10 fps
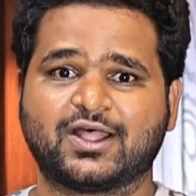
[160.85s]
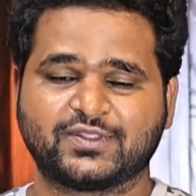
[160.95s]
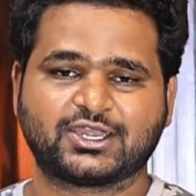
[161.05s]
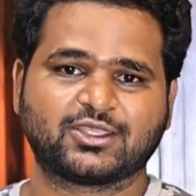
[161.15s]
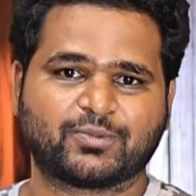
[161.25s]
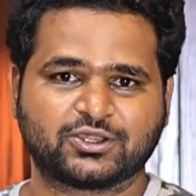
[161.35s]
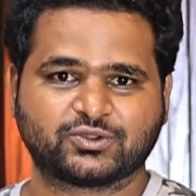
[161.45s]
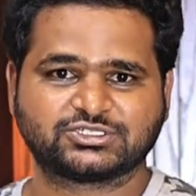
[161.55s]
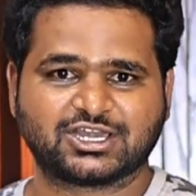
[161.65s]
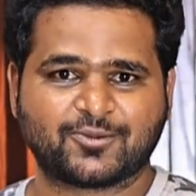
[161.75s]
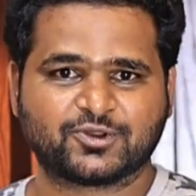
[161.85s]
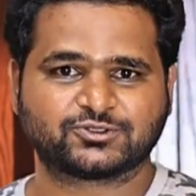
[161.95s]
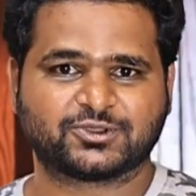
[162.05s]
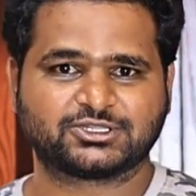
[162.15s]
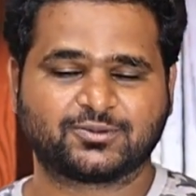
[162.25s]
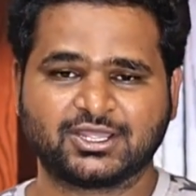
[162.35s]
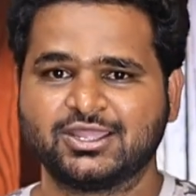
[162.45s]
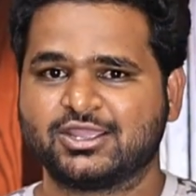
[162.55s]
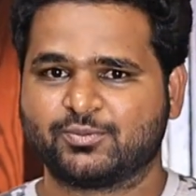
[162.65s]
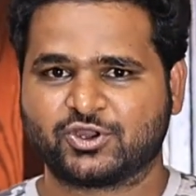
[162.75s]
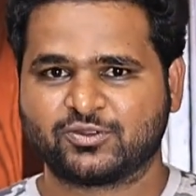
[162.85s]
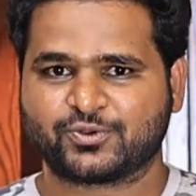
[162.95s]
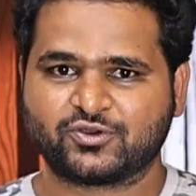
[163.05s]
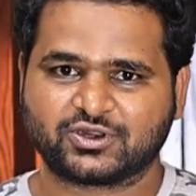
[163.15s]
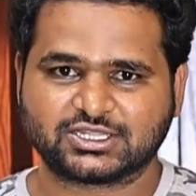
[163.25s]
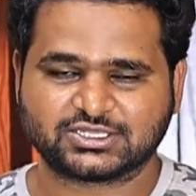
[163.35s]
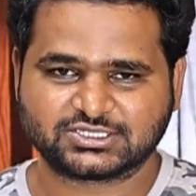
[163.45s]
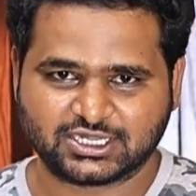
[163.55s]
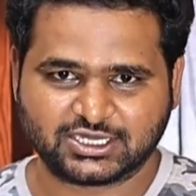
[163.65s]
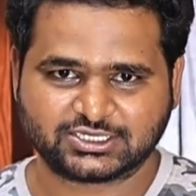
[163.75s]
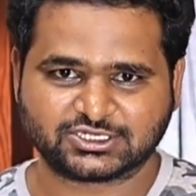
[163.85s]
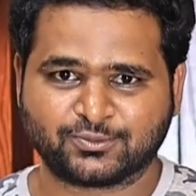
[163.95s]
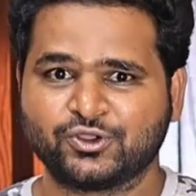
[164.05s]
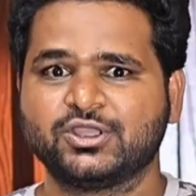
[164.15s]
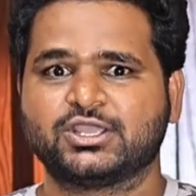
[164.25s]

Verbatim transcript: అందరికీ పనికొచ్చే ల్యాప్టాప్స్ మాత్రమే మనం ఇప్పటివరకు అయితే సేల్ చేసినాము